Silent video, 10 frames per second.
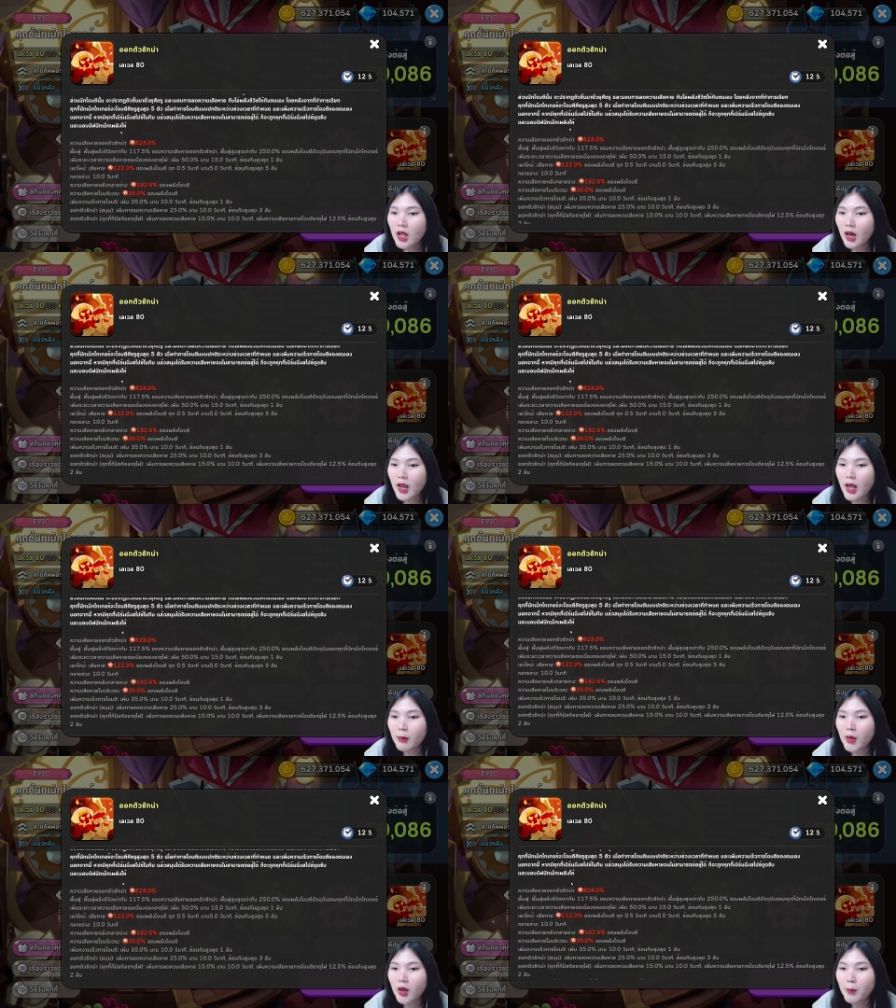และ
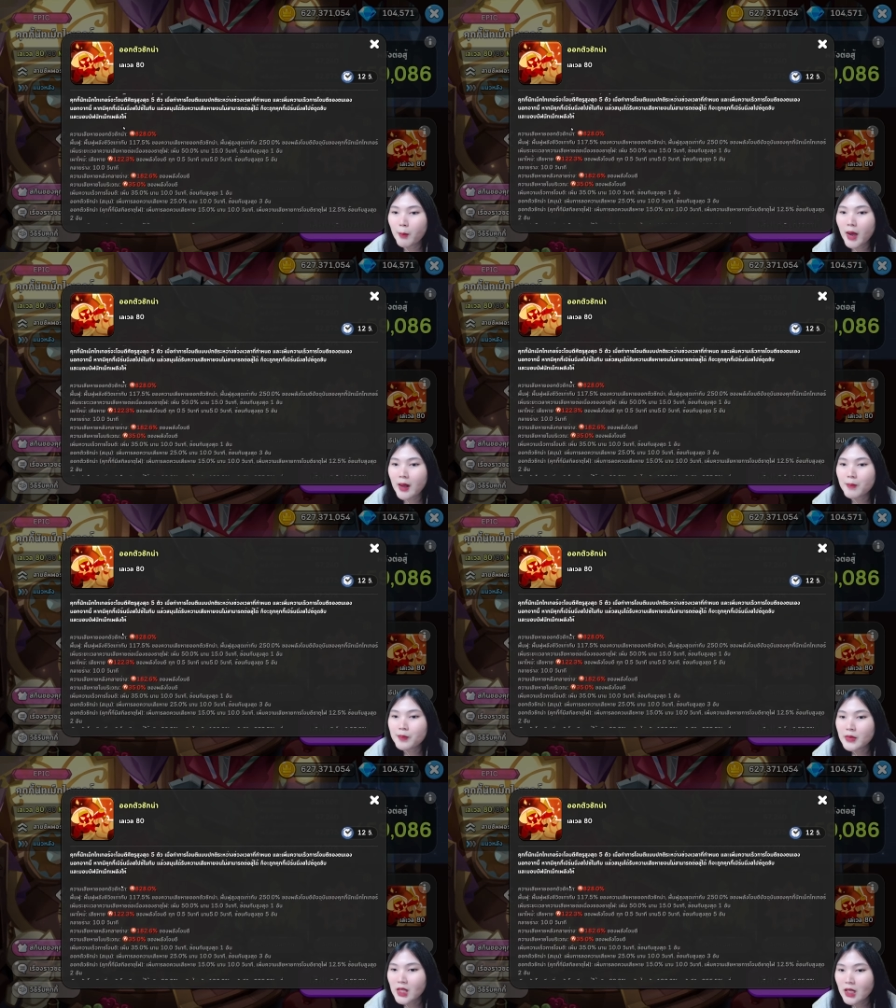มอบบัฟ
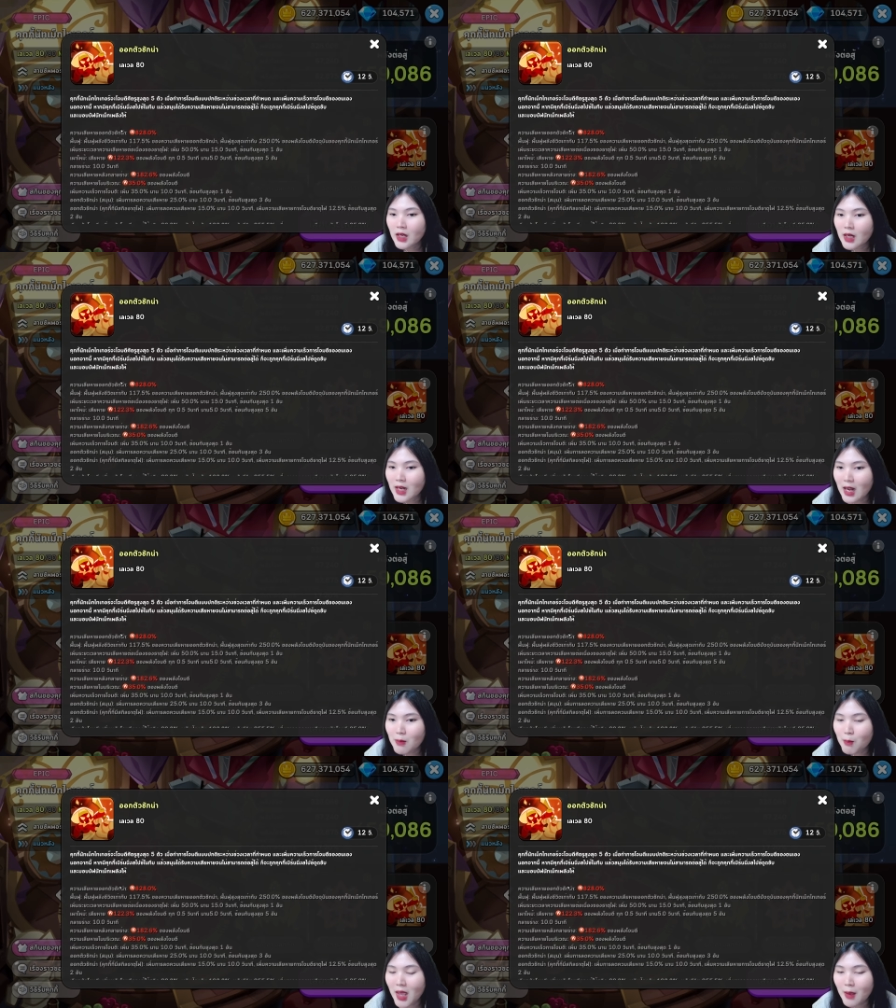นัท
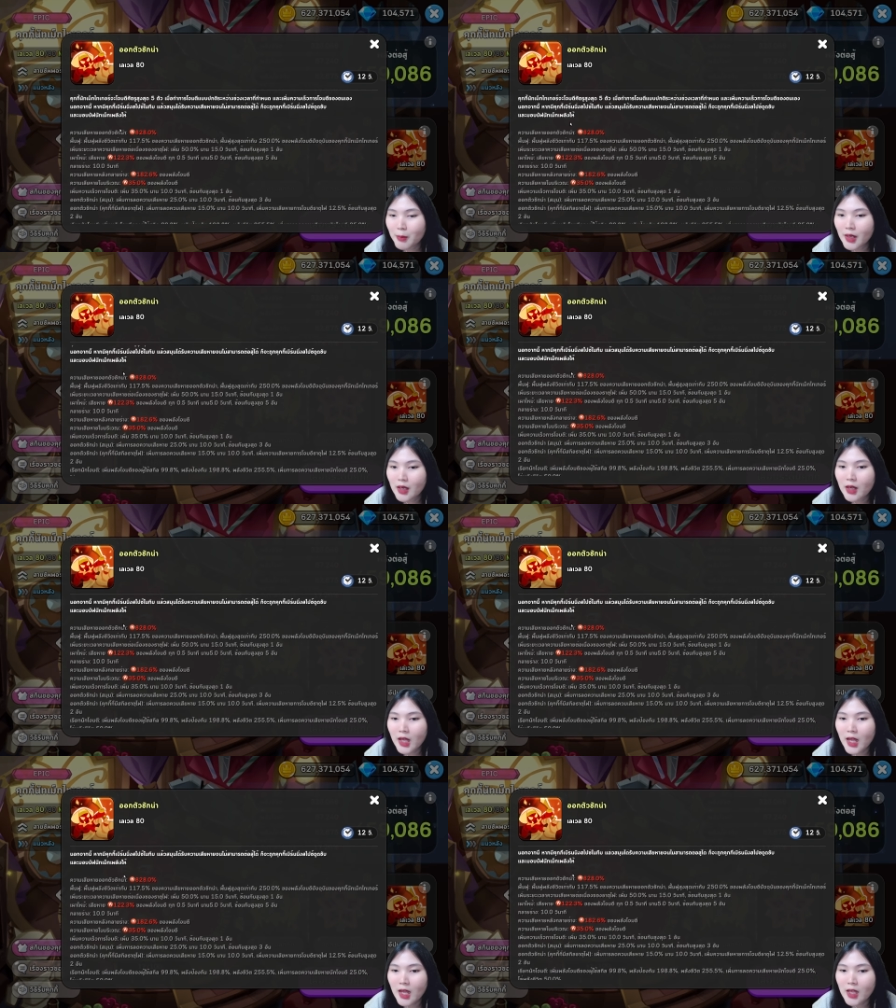เม็ดเพลิง
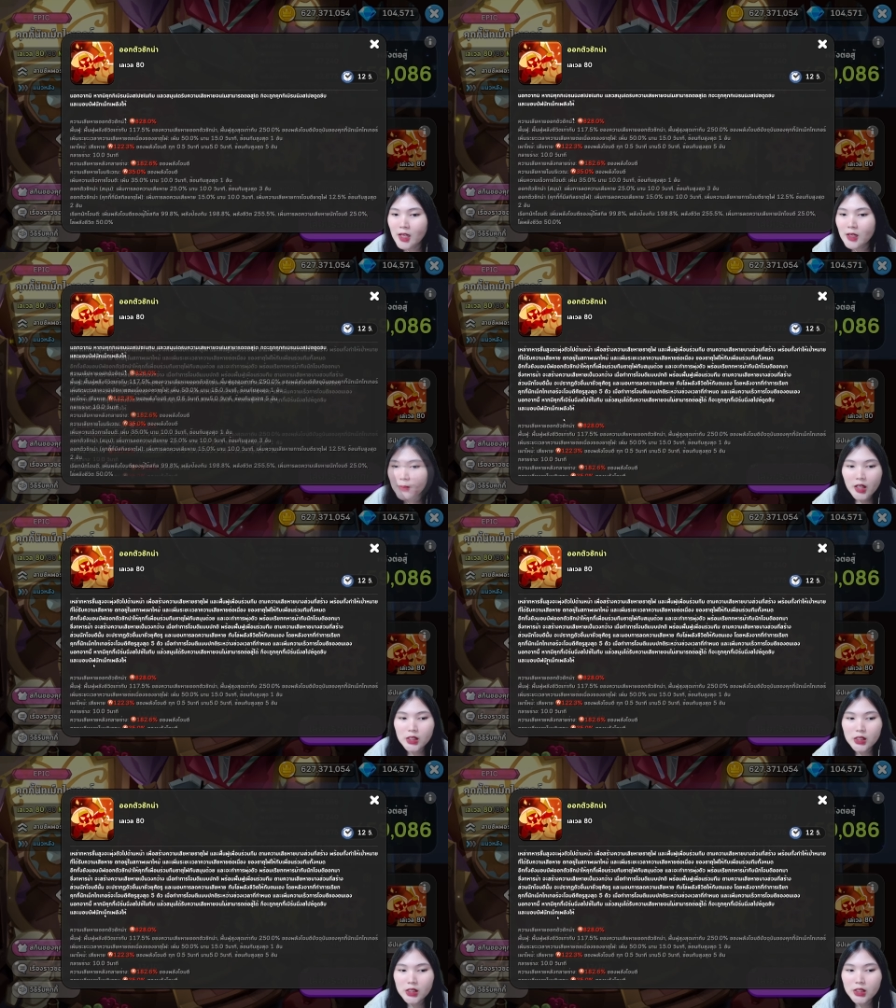ให้ก็
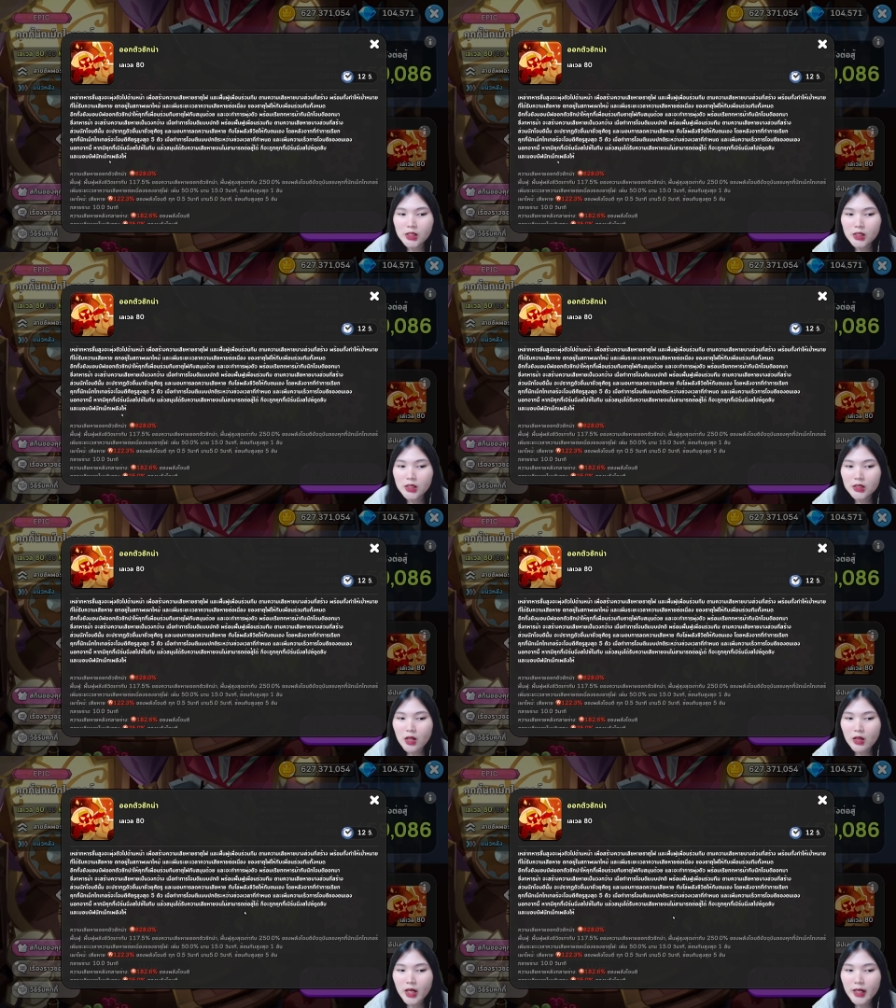คือต้
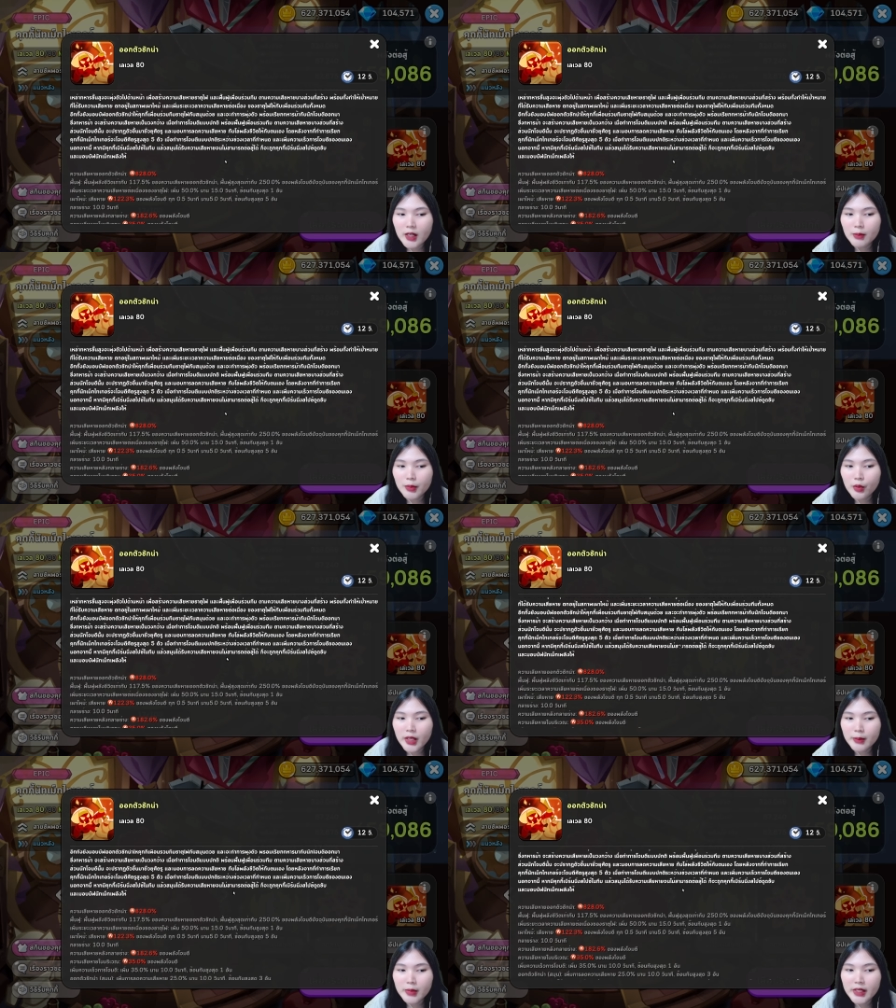องเล่นกับคุก
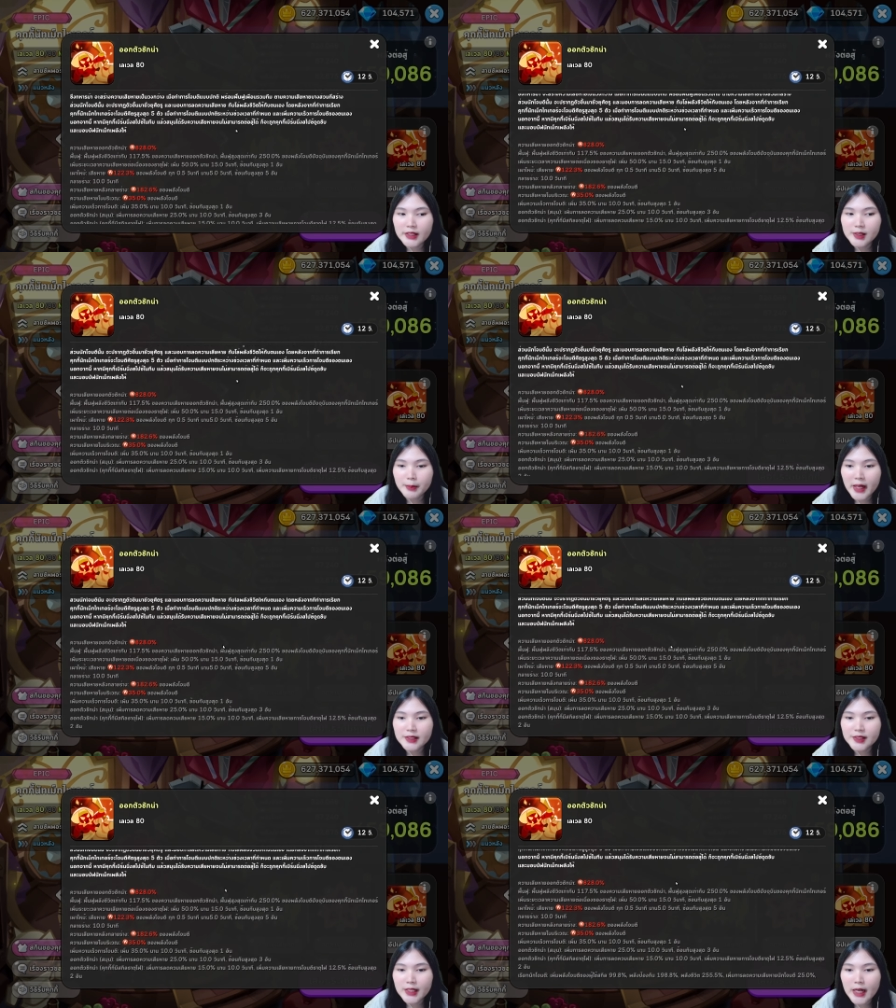กี้ Burning Sprite
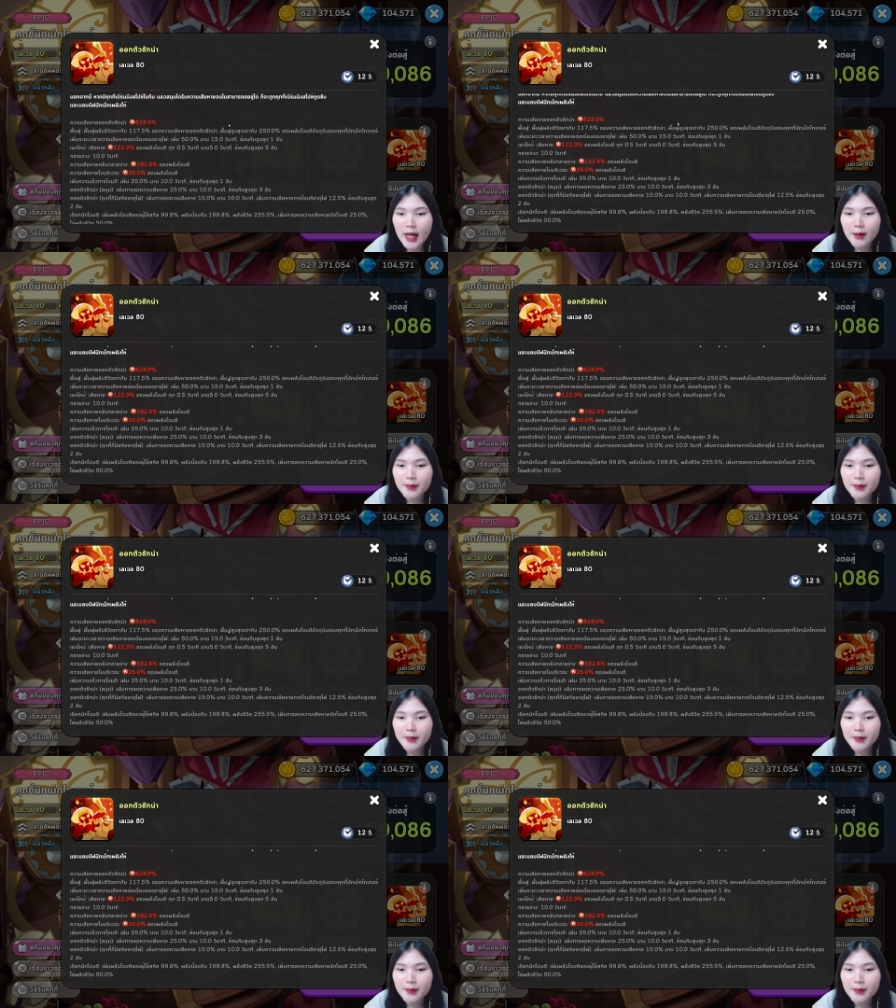สินะ